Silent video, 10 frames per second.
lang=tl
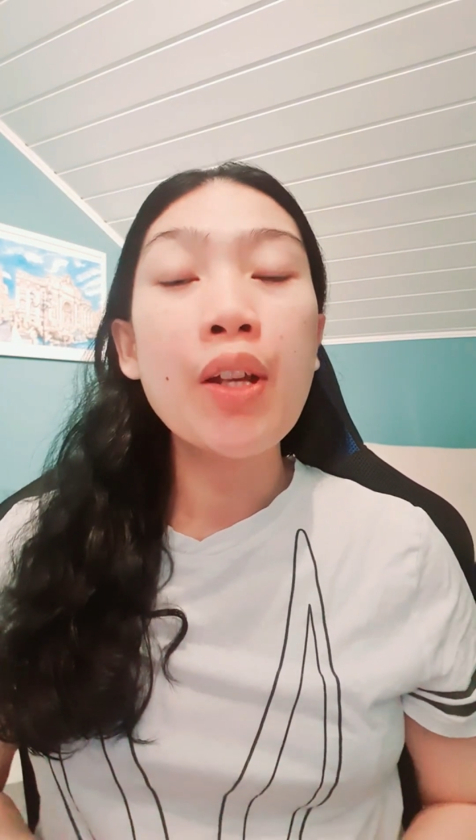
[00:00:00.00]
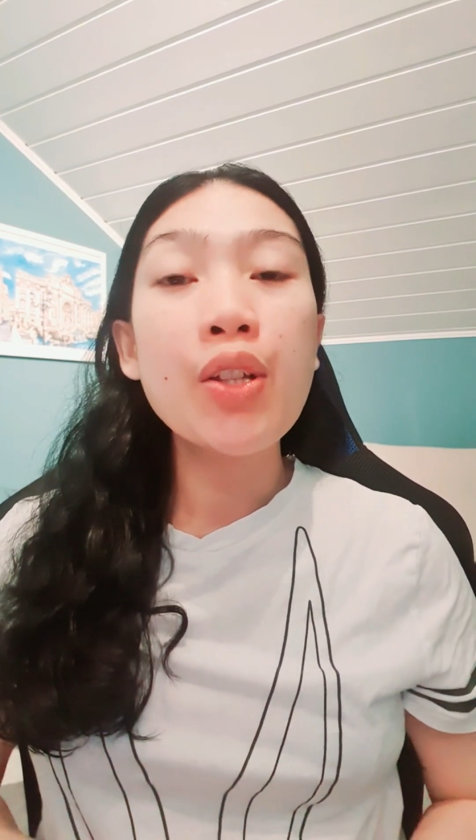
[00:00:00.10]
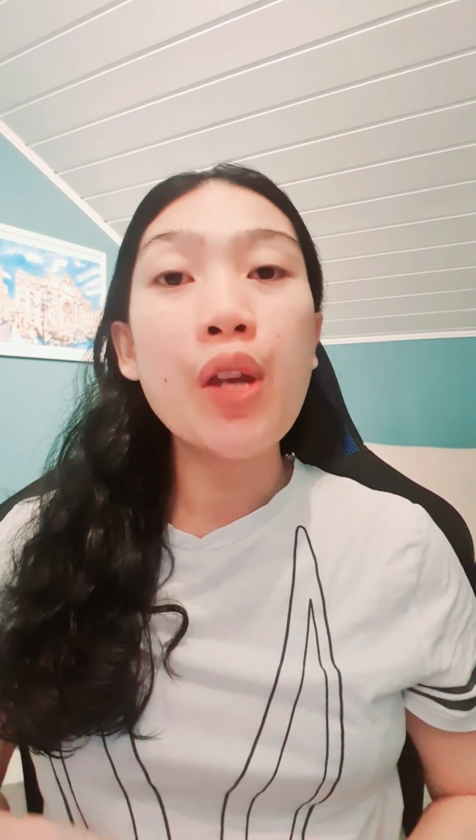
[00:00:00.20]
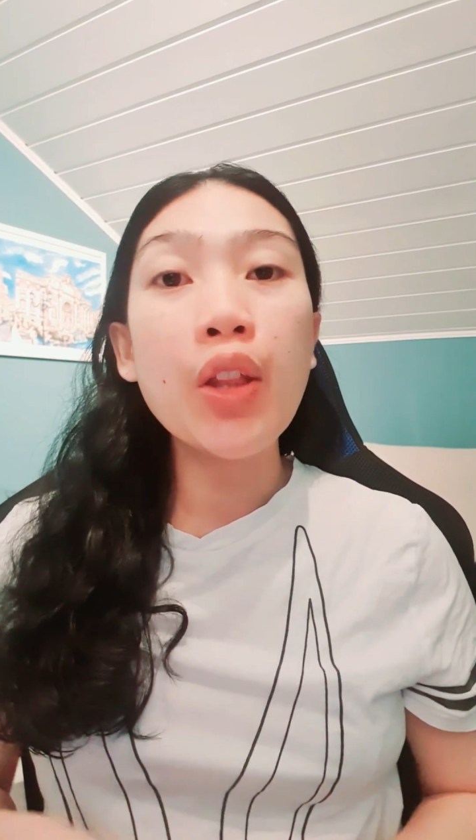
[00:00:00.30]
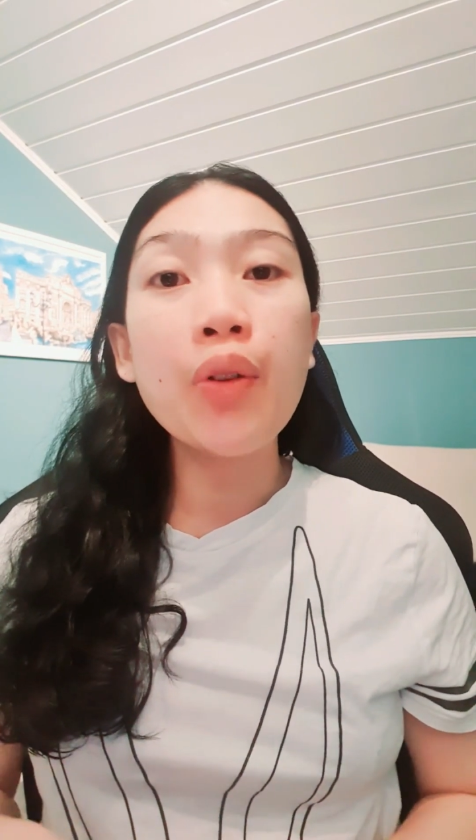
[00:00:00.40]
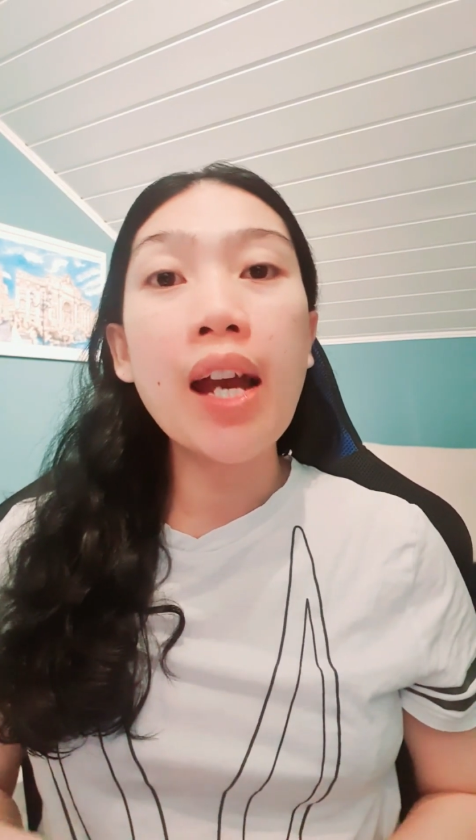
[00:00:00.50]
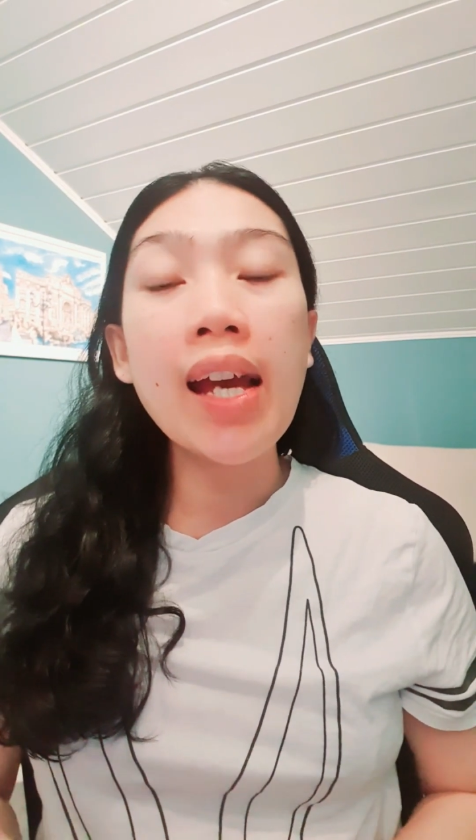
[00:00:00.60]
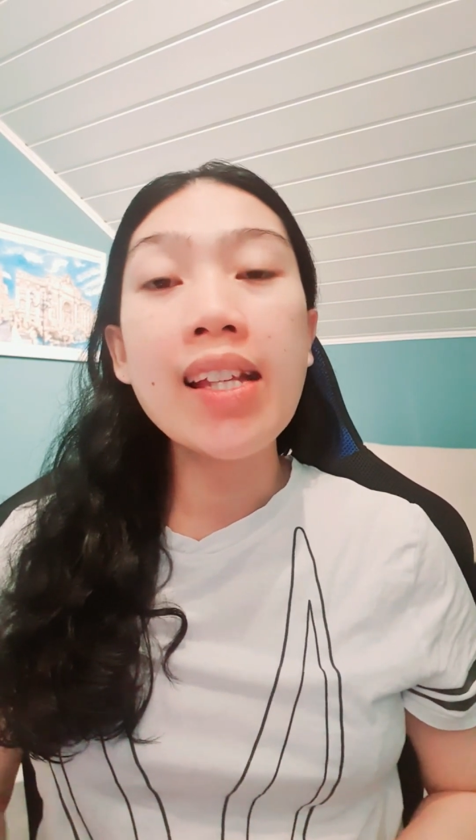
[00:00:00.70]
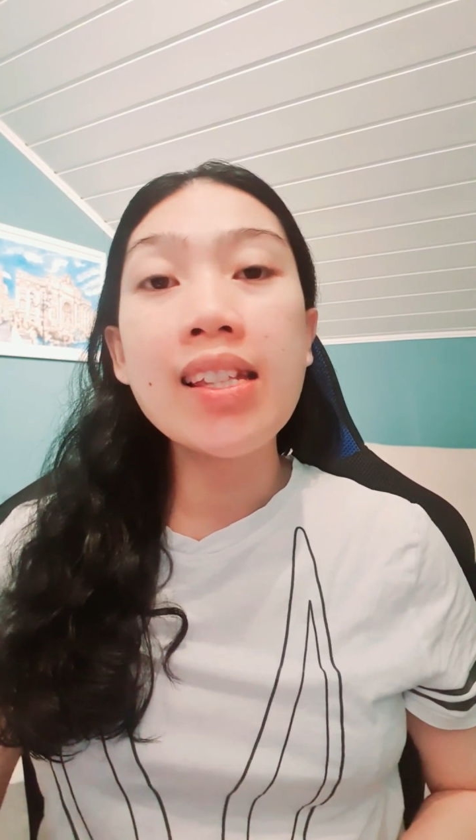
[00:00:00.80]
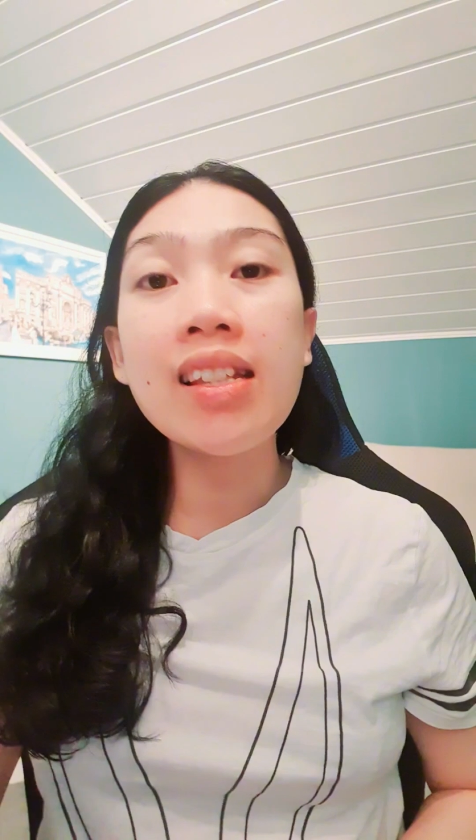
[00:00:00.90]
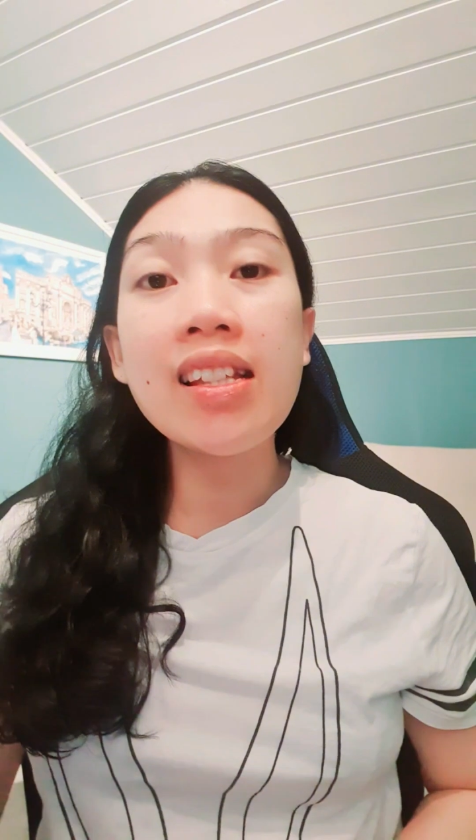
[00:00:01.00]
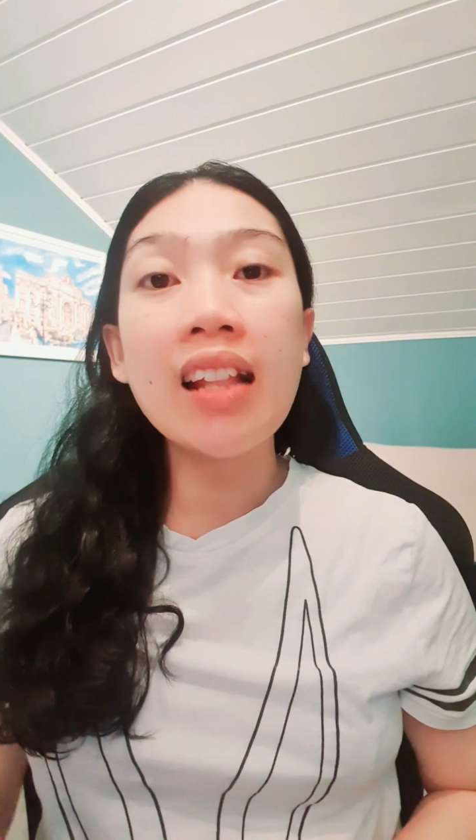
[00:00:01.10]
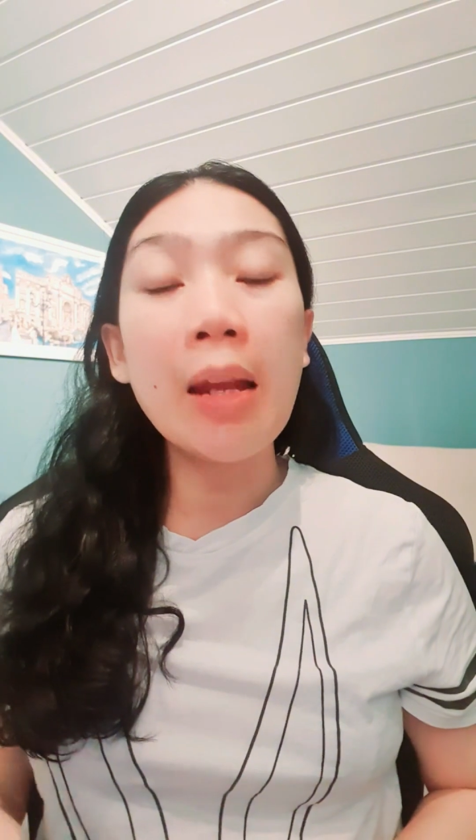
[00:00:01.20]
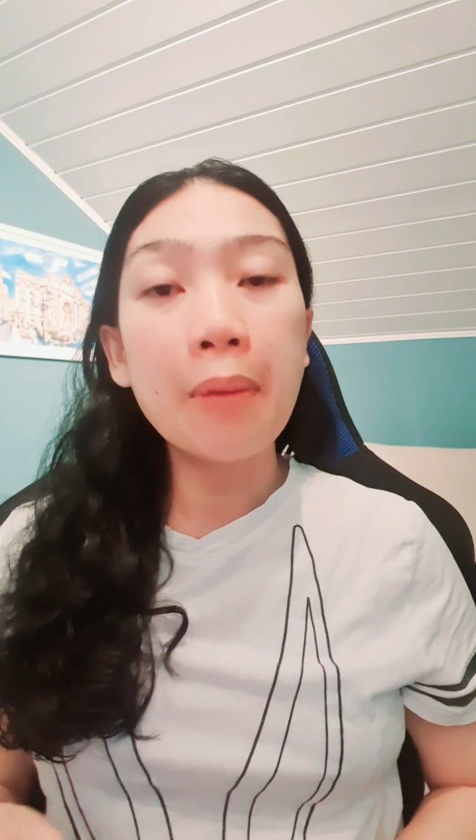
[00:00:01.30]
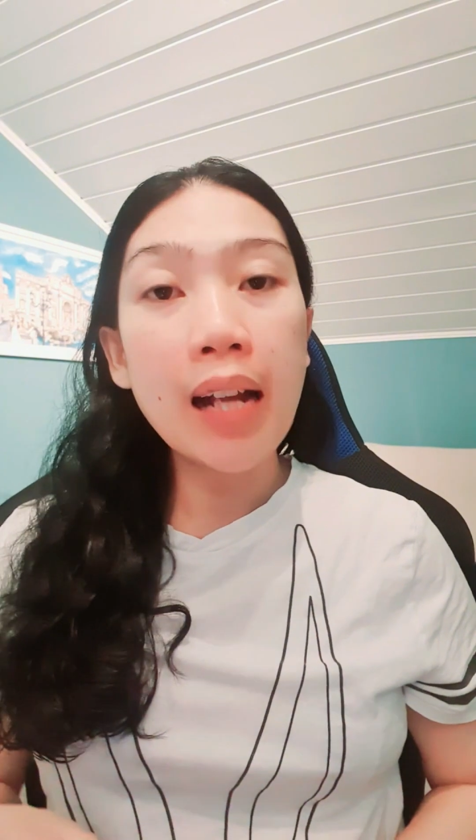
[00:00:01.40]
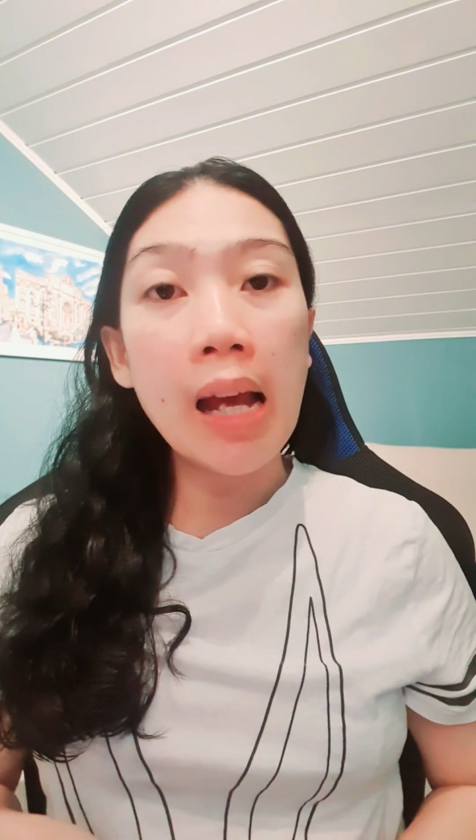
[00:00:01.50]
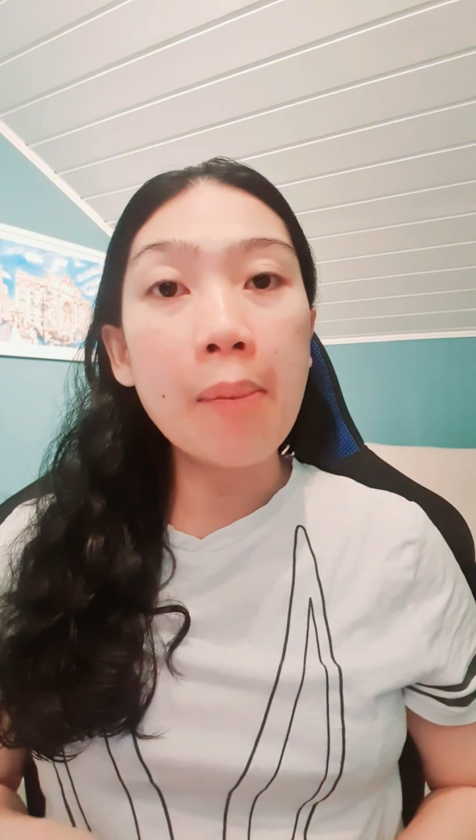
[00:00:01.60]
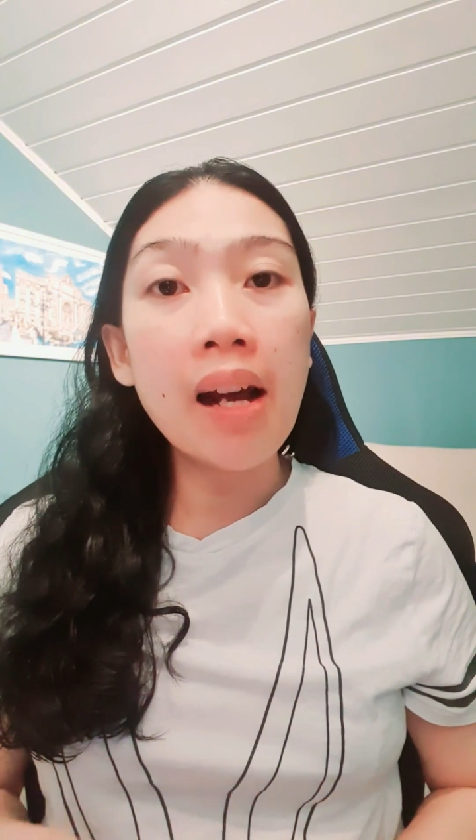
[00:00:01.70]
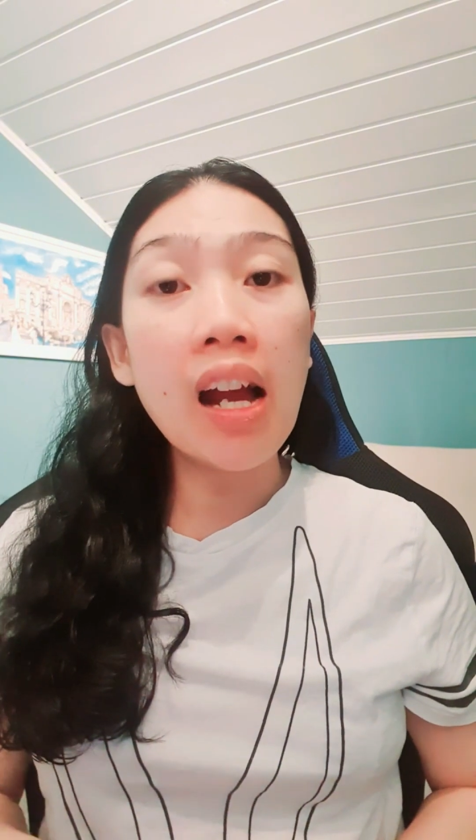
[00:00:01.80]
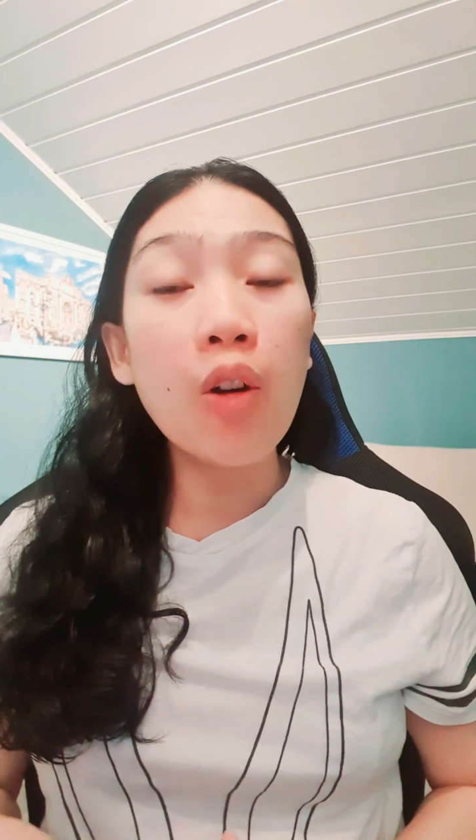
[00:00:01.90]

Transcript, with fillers: So ito guys, disclaimer lamang,